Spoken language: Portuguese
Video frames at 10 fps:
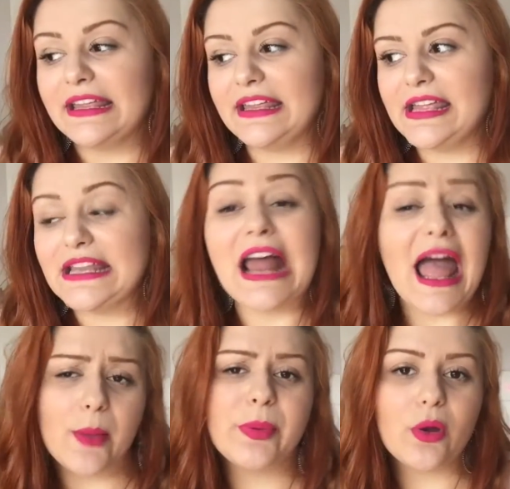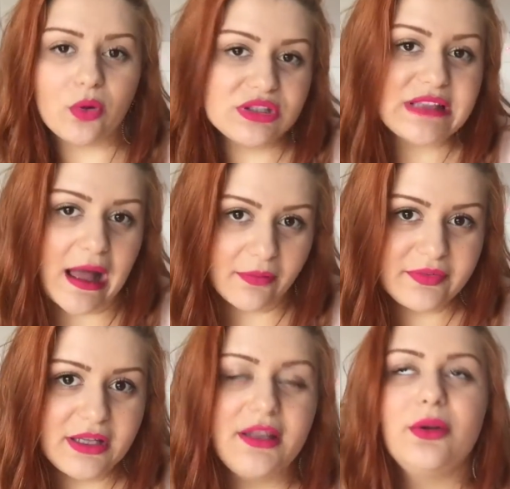E na época eu
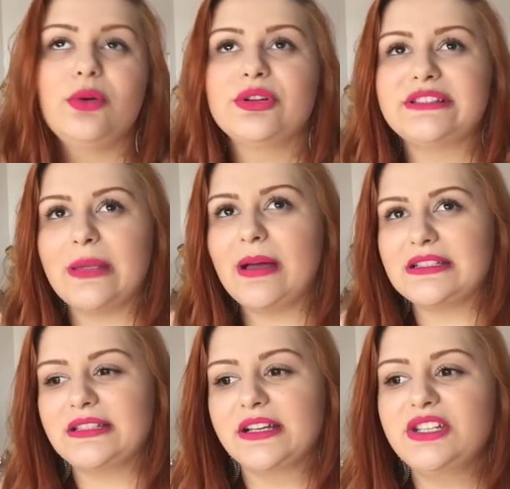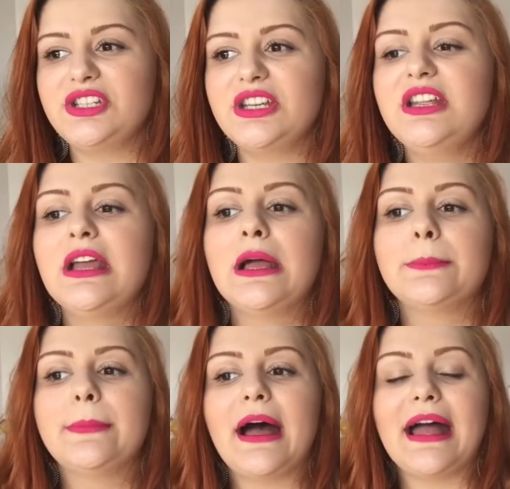gostava, eu gostei bastante,
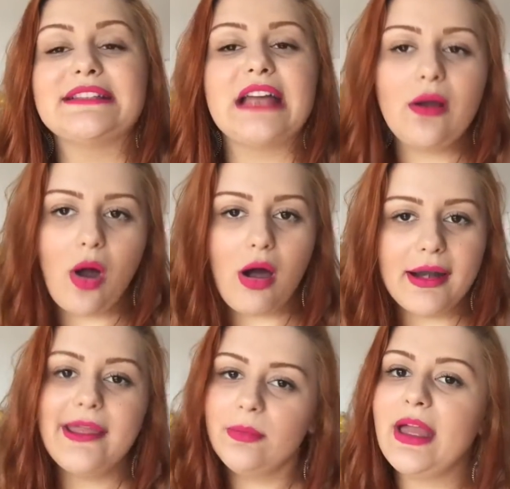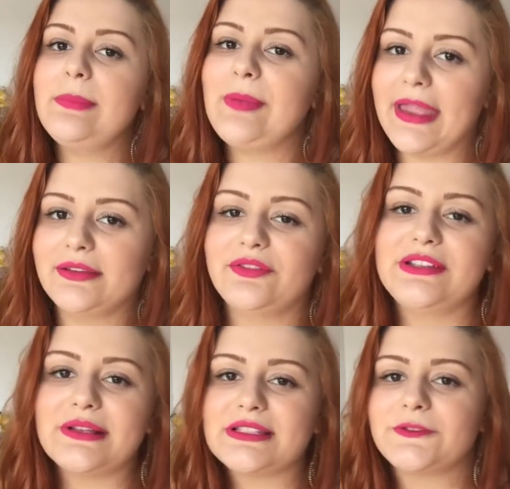mas agora eu me arrependo,
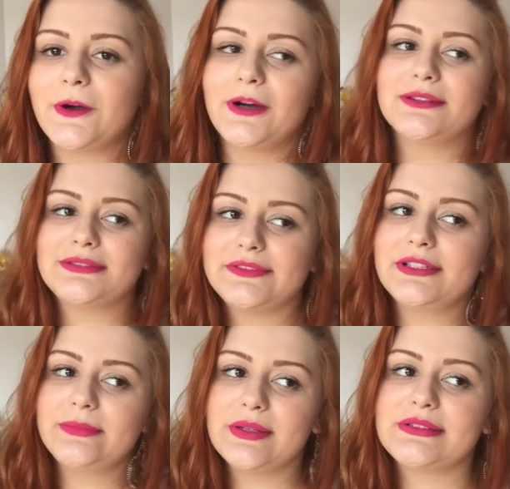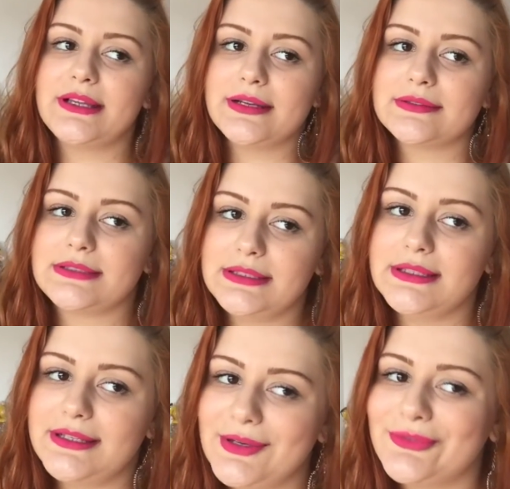vendo as fotos, vendo meus
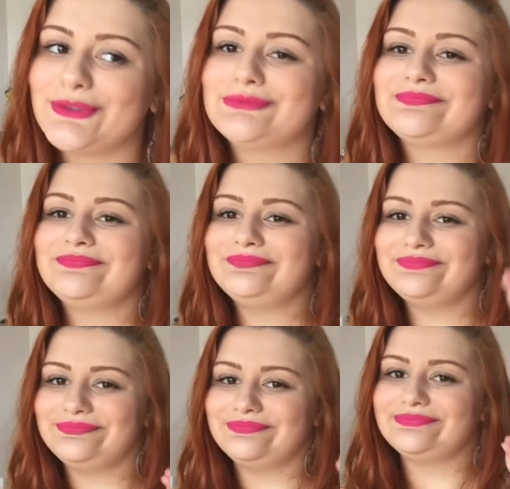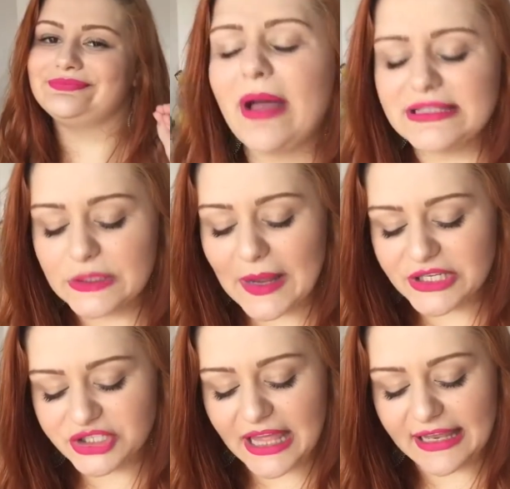leãozinhos ali, eu fico, uhum. Mas eu
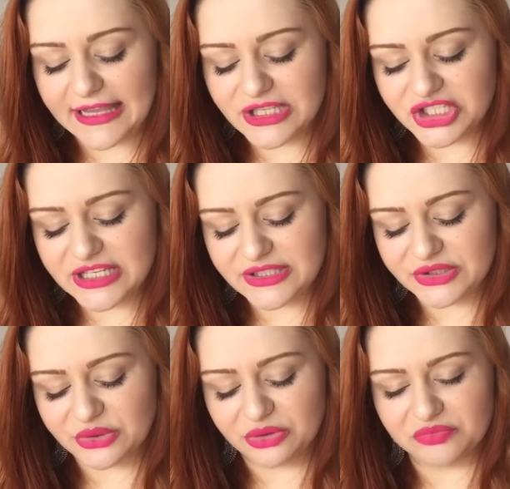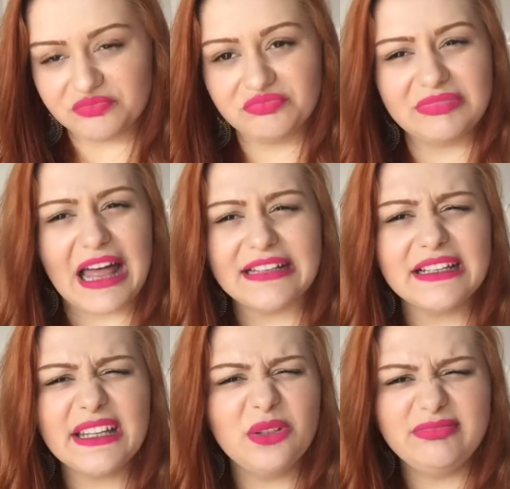acho que além disso,
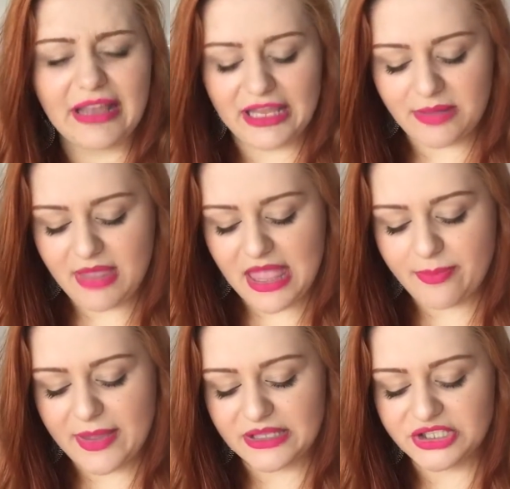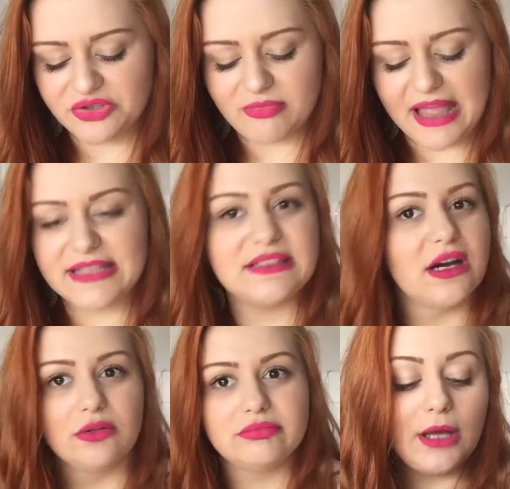nada que eu tenha me arrependido mais
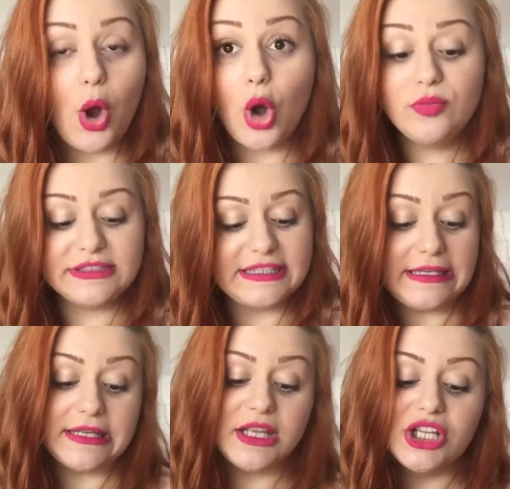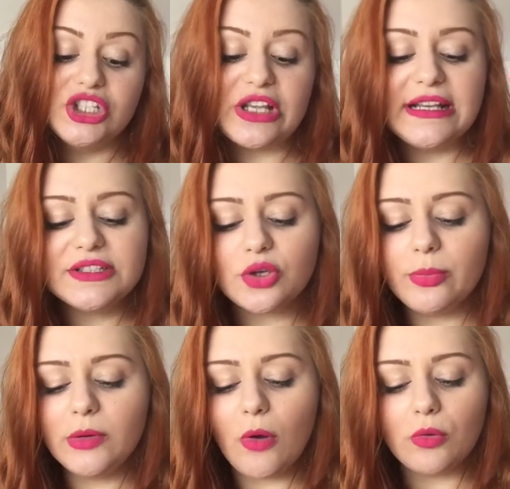não. 11. Já
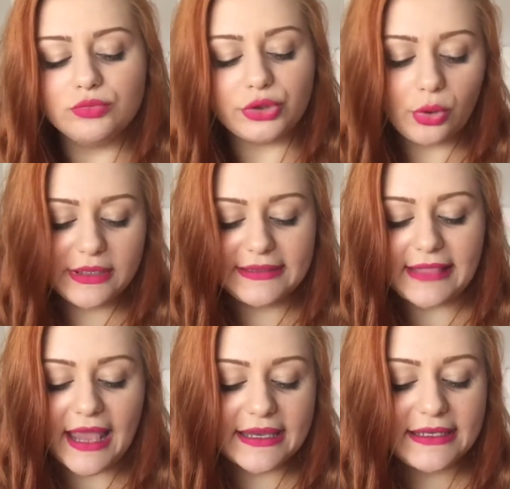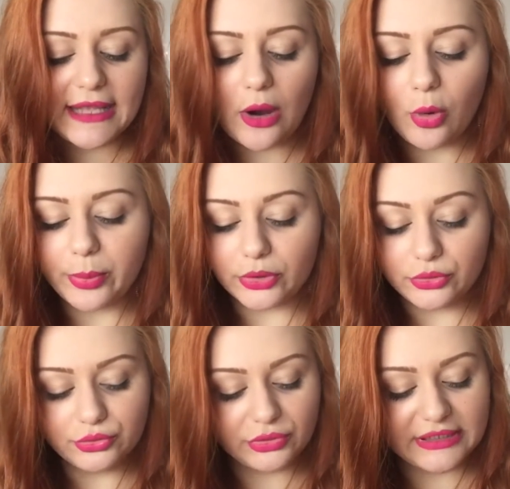descobriu algum truque, técnica ou
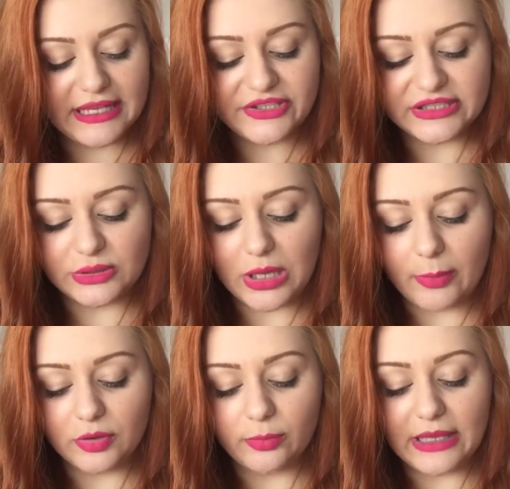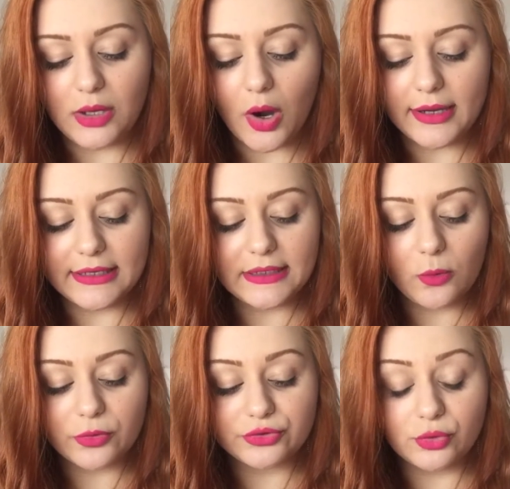produto que deixa seu cabelo melhor e
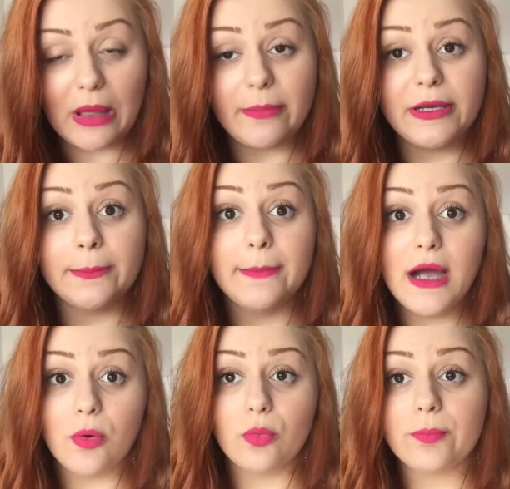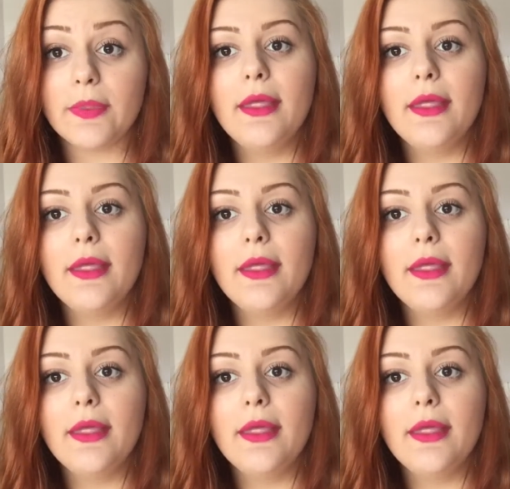não costuma abrir mão?